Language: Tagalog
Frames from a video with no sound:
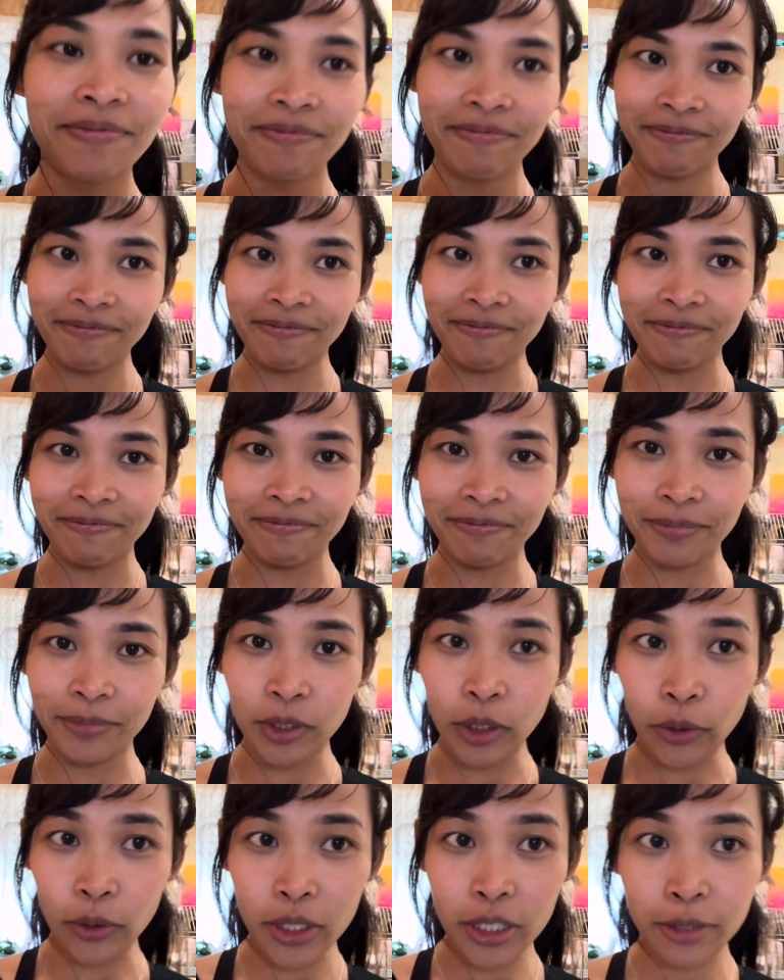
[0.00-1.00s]
Mm,
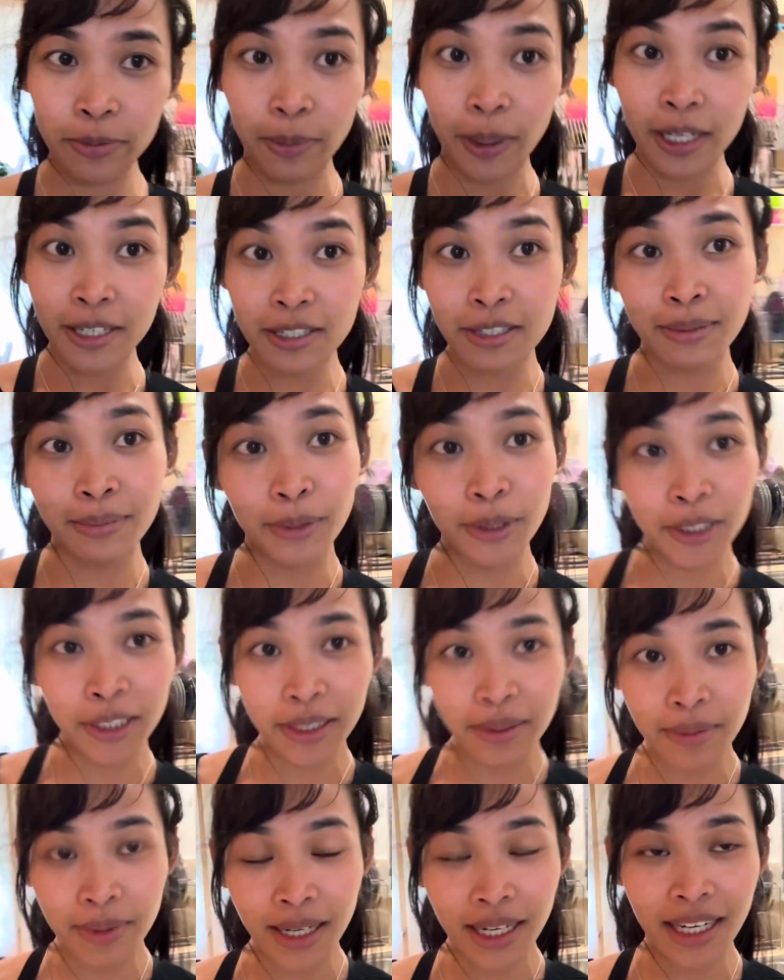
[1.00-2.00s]
responsible,
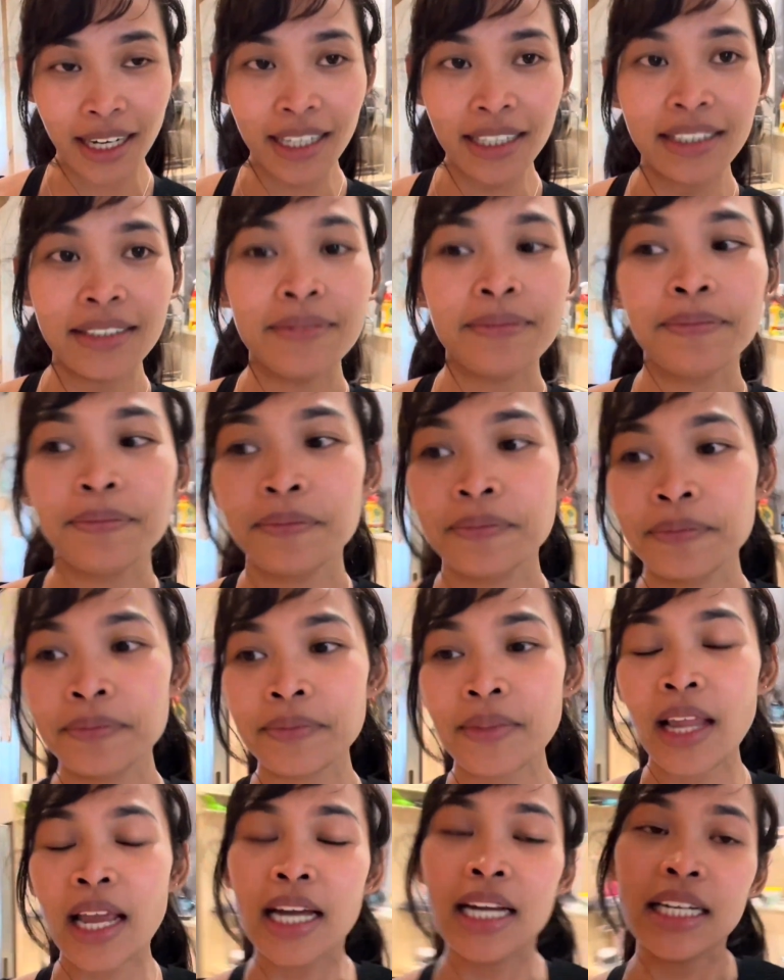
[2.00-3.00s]
diba?
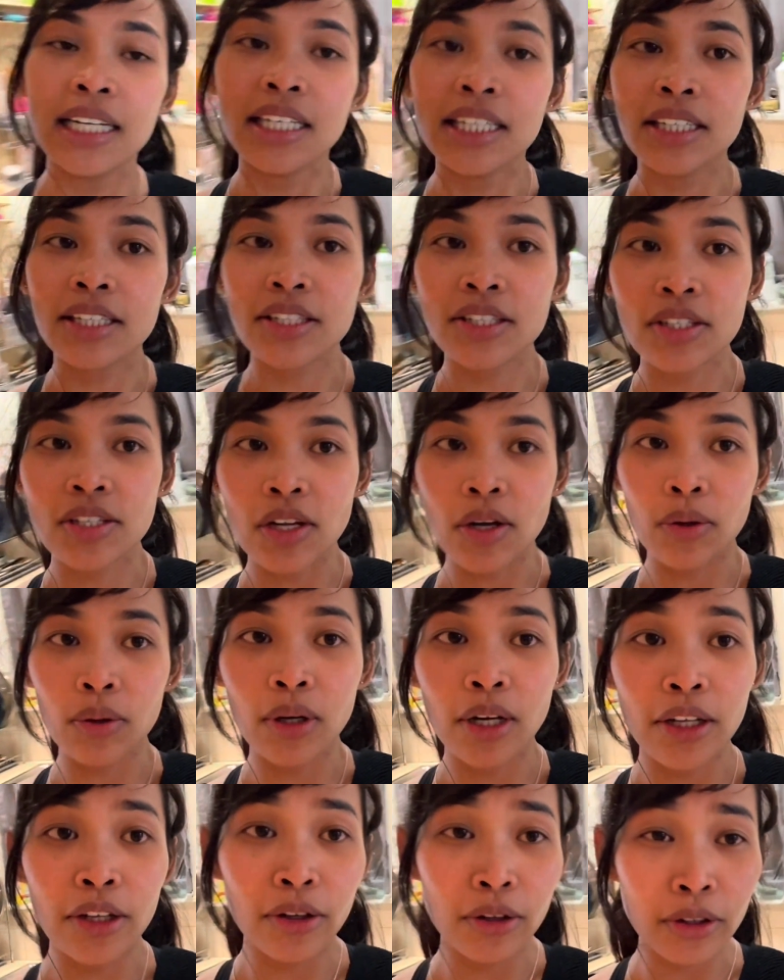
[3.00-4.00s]
So,
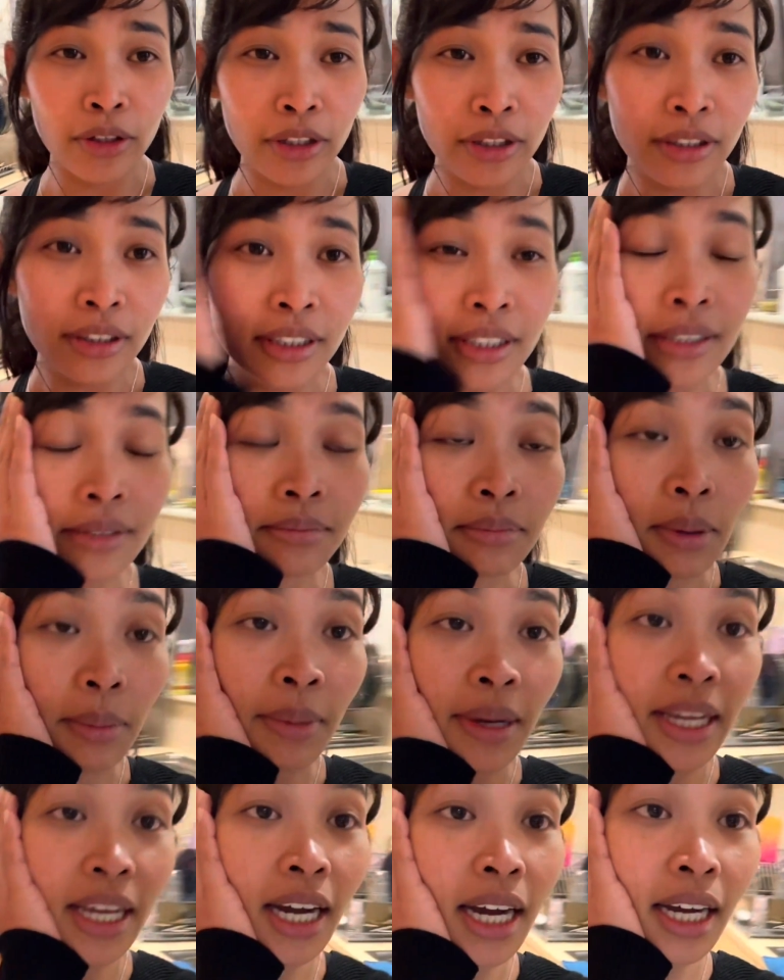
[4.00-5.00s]
ngayon,
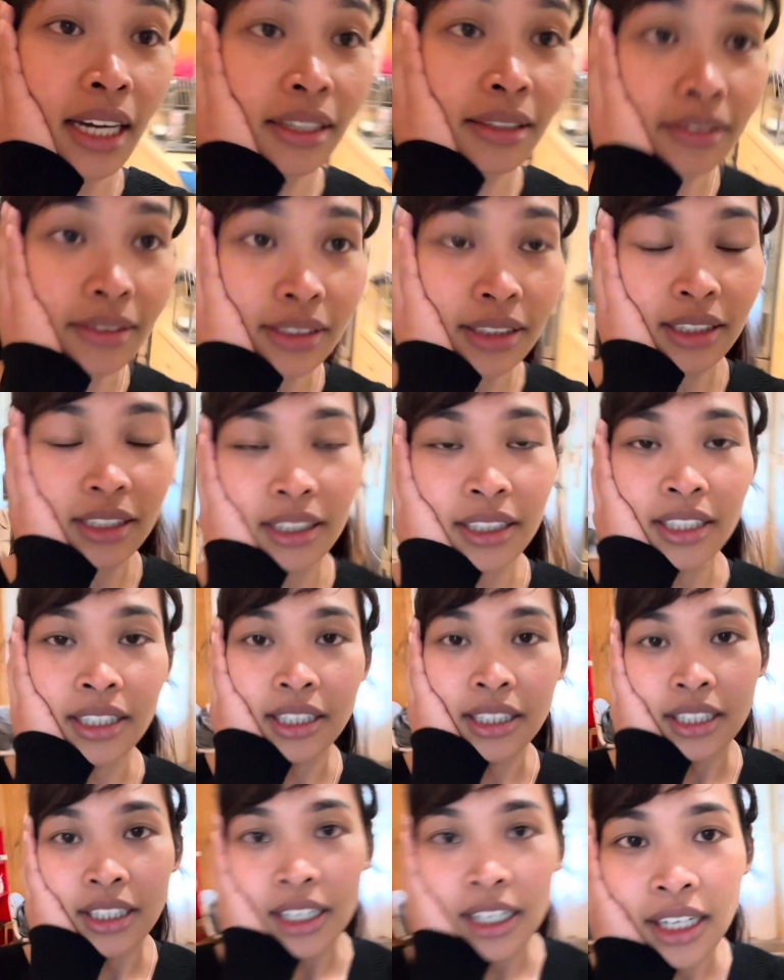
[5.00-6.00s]
mamaya,
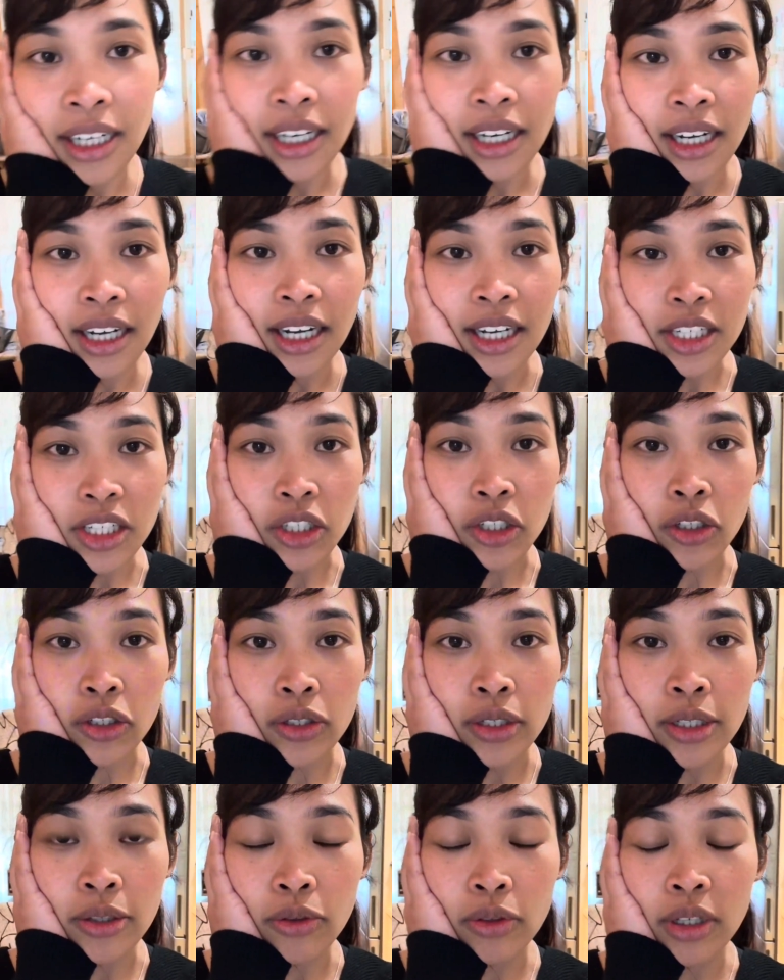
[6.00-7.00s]
kasi
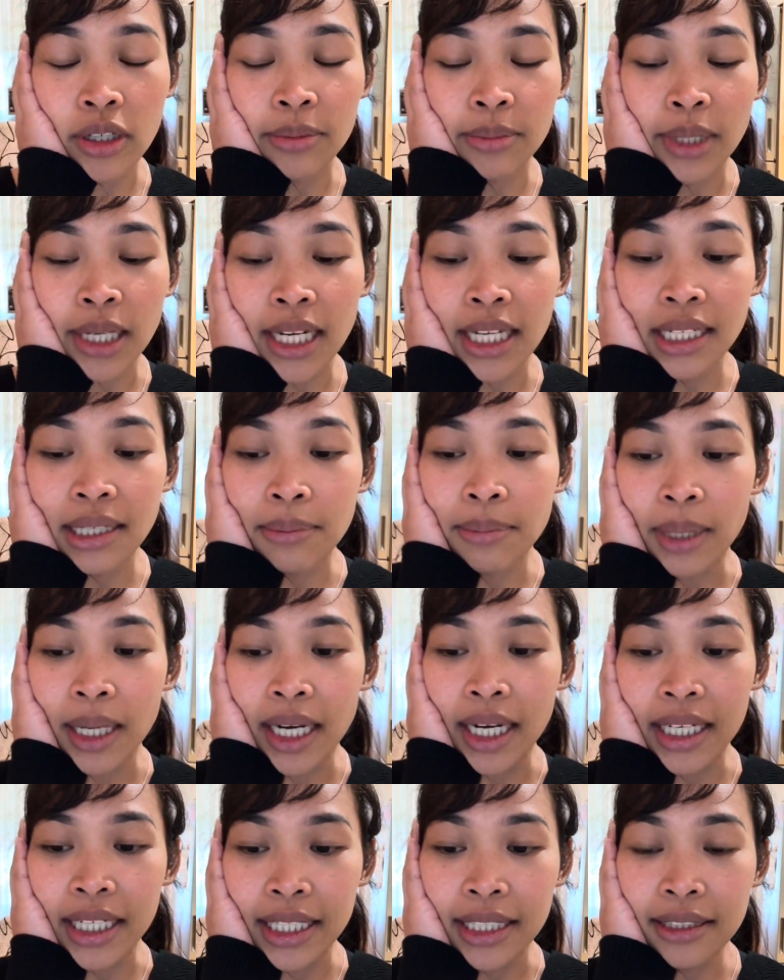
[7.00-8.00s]
kasuin ko na yung mga
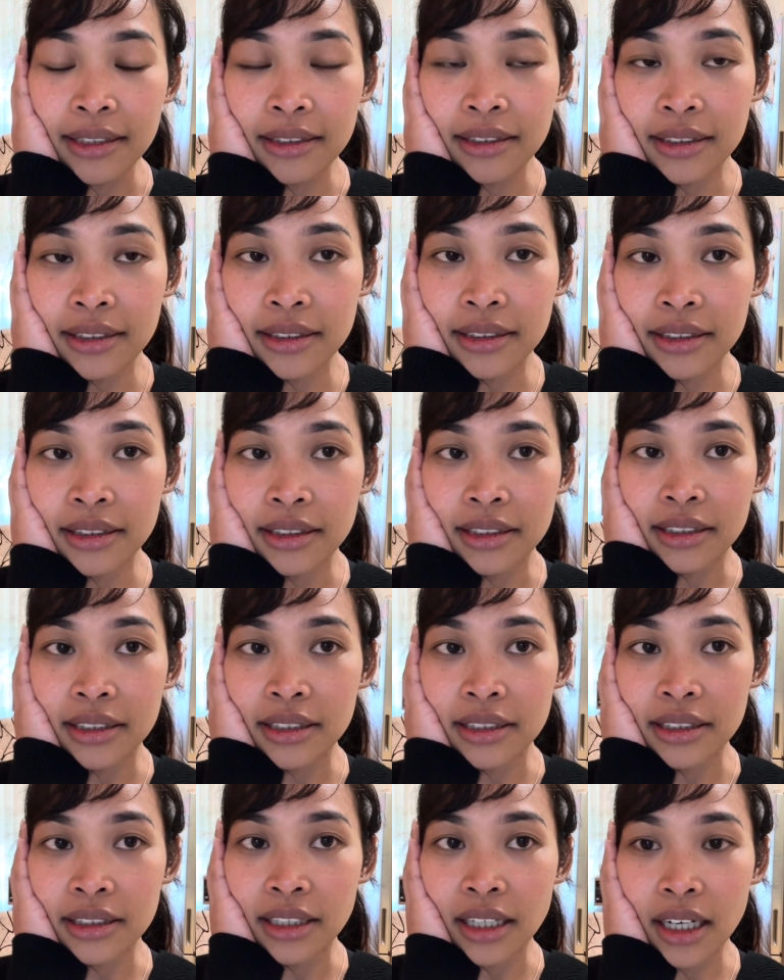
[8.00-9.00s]
labahin.
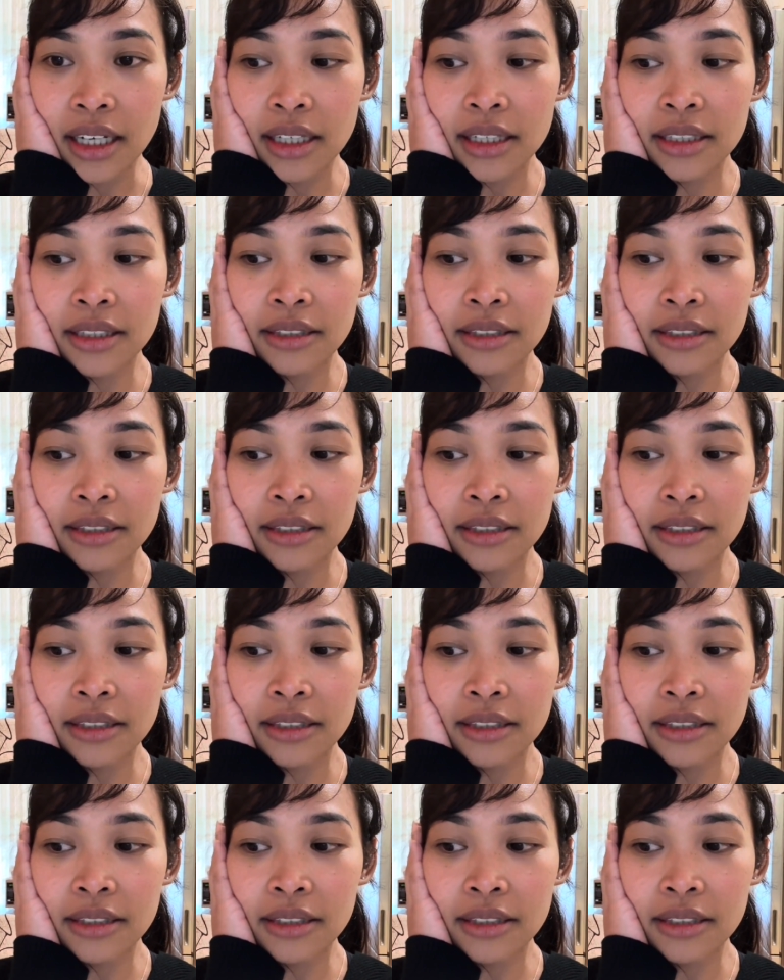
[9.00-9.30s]
Ang